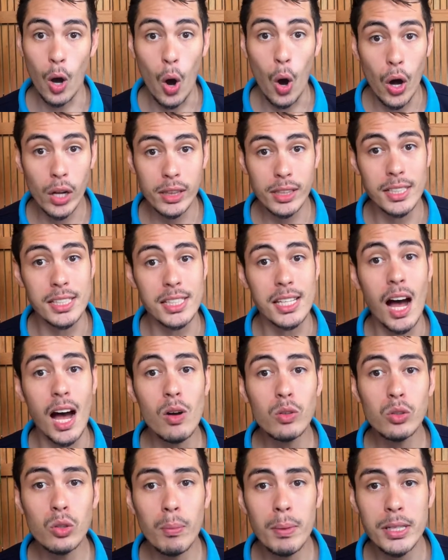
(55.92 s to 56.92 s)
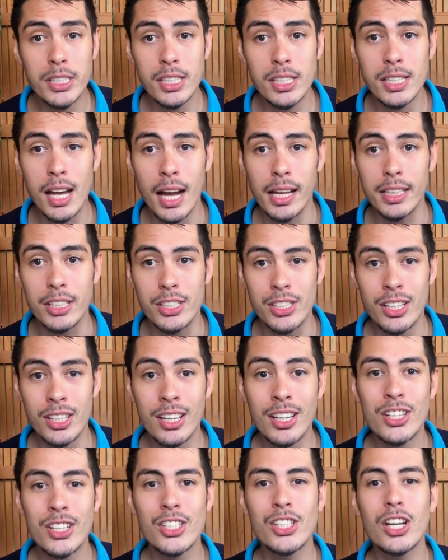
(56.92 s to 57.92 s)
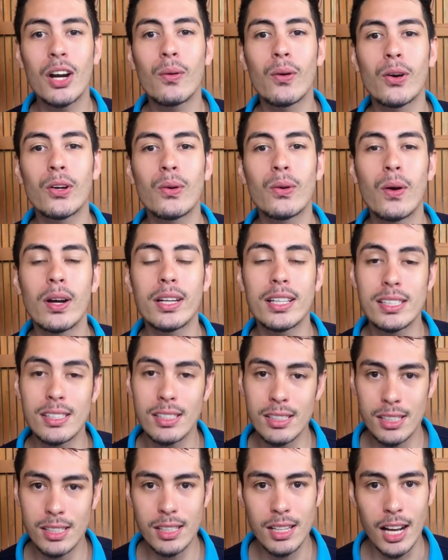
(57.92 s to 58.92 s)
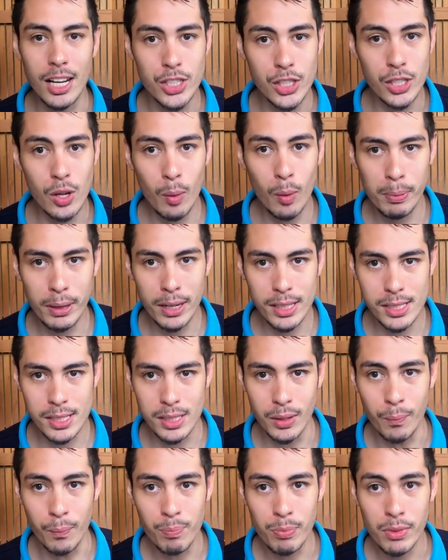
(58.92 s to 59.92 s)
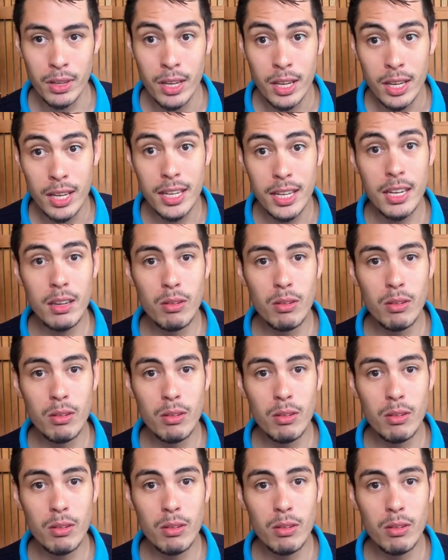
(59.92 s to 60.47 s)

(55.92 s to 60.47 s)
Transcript: rotas automatizadas, de acordo com a necessidade da operação, e